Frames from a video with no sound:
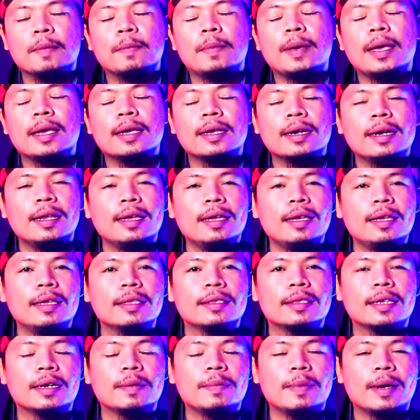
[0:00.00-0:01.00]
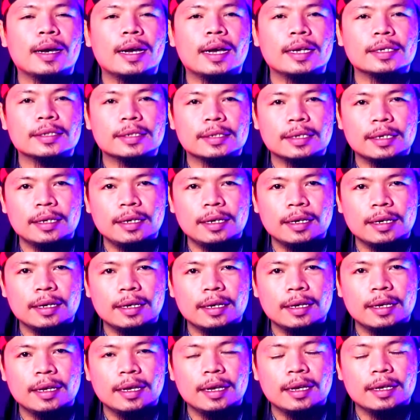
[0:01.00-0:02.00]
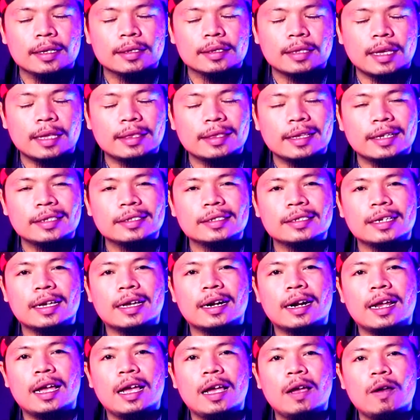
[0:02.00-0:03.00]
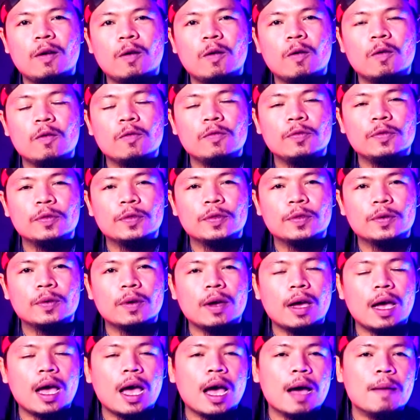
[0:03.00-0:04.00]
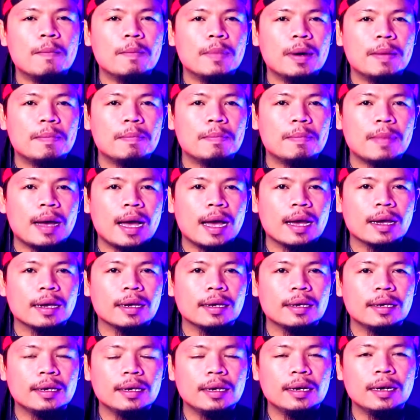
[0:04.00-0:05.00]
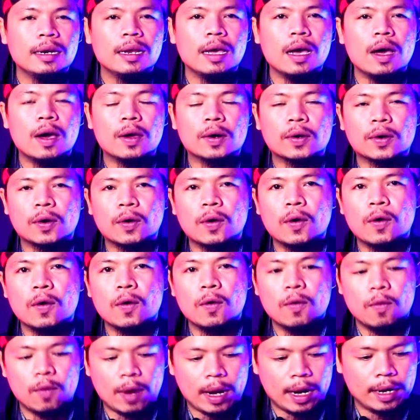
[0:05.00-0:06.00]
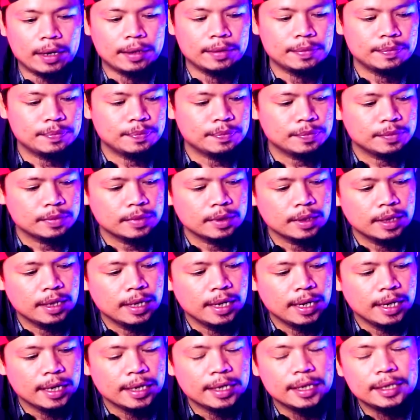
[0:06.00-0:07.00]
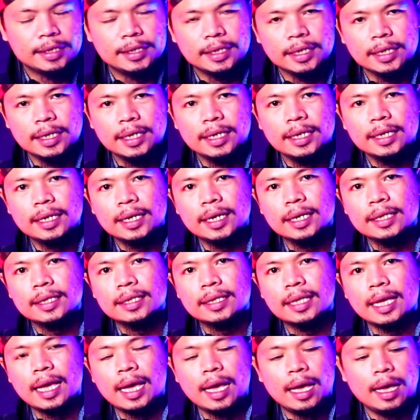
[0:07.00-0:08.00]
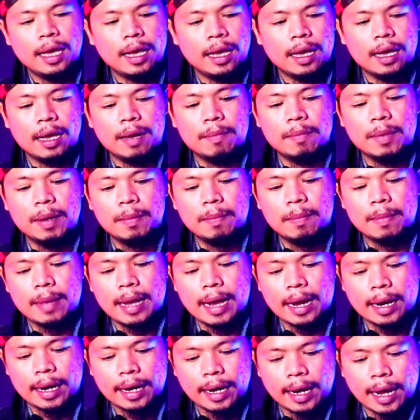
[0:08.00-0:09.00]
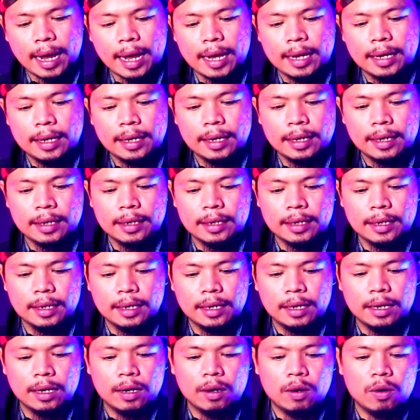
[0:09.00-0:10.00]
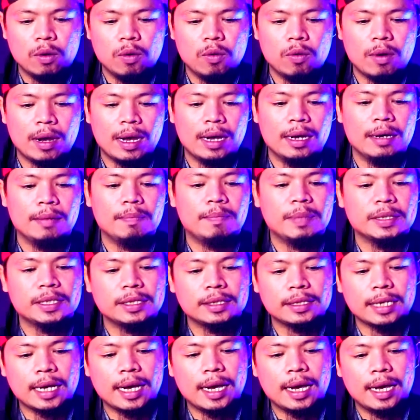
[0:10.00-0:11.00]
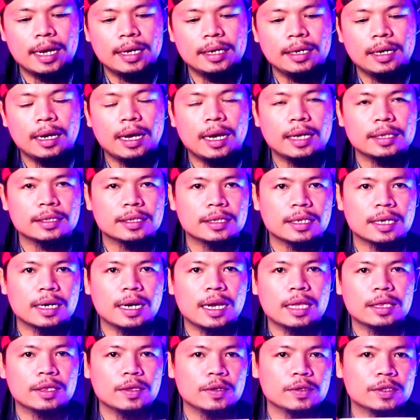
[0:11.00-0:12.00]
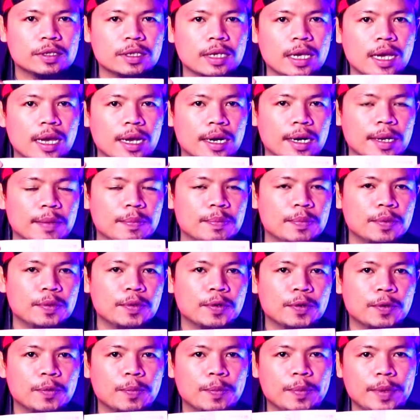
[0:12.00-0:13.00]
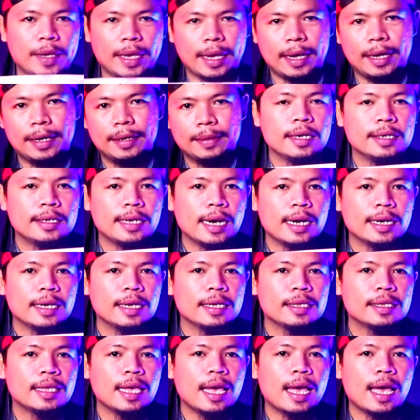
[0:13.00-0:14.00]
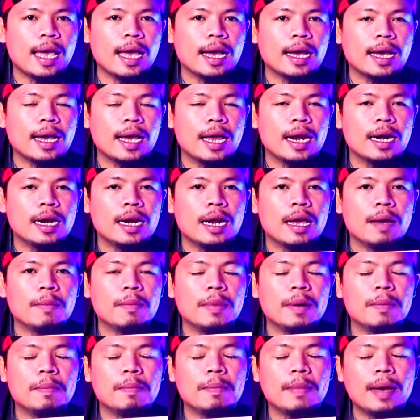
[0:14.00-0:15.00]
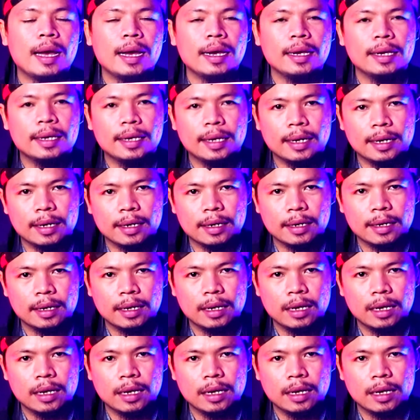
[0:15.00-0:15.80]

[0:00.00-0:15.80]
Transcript: Baiklah, terima kasih. Tata cara untuk memanggil roh uang. Di sini kita memakai uang pecahan 100 ribu rupiah. Dan kita akan memanggil